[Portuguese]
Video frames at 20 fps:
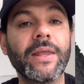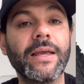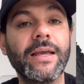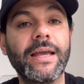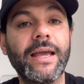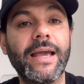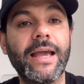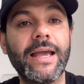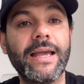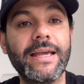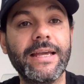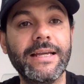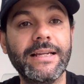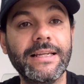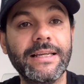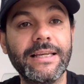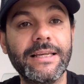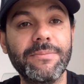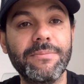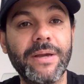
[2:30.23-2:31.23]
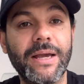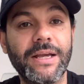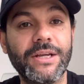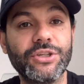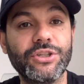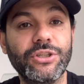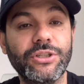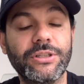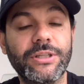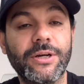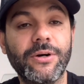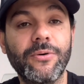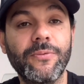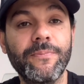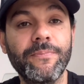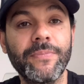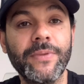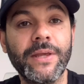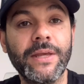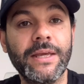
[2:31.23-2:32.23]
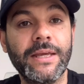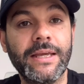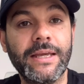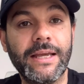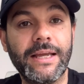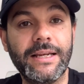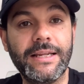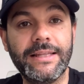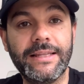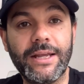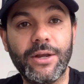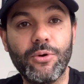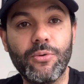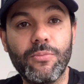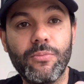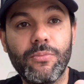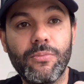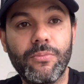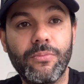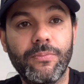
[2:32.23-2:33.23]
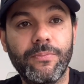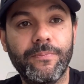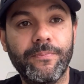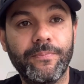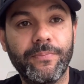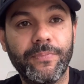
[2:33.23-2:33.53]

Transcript: é ele que mexe. Então, ele tem um...